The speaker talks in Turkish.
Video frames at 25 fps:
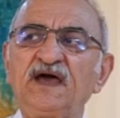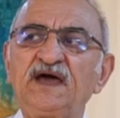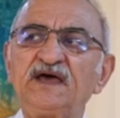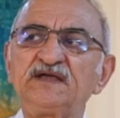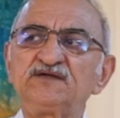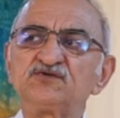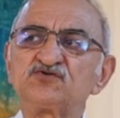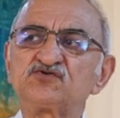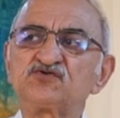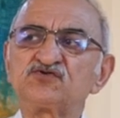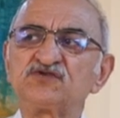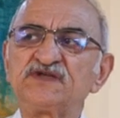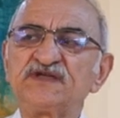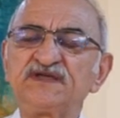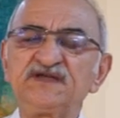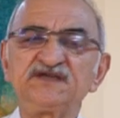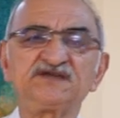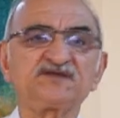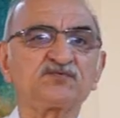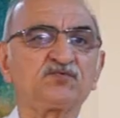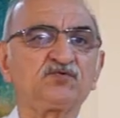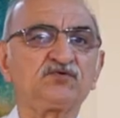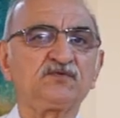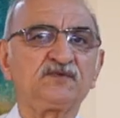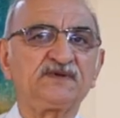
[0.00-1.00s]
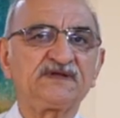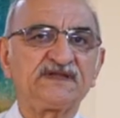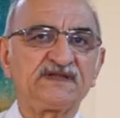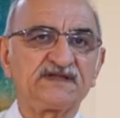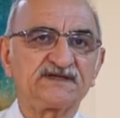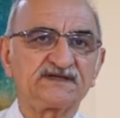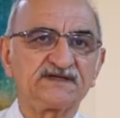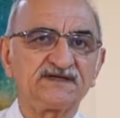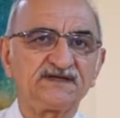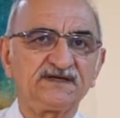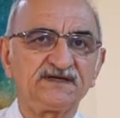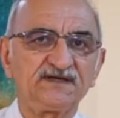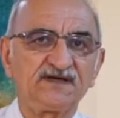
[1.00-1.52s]
endüstride iş
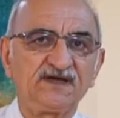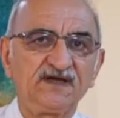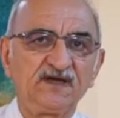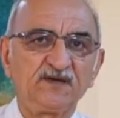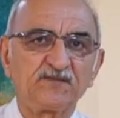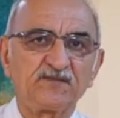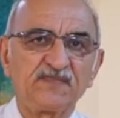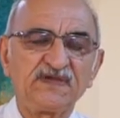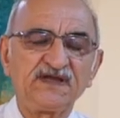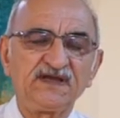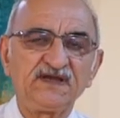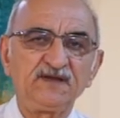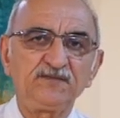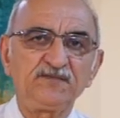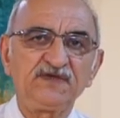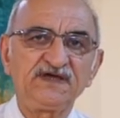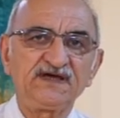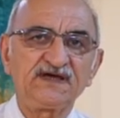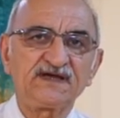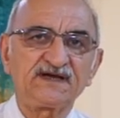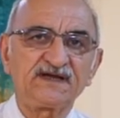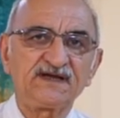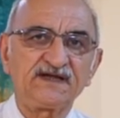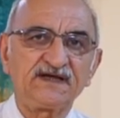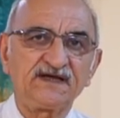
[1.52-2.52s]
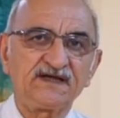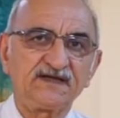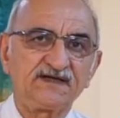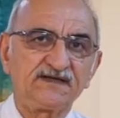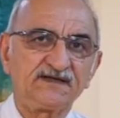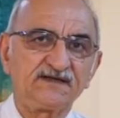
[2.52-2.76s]
bulmaları, belli bir yere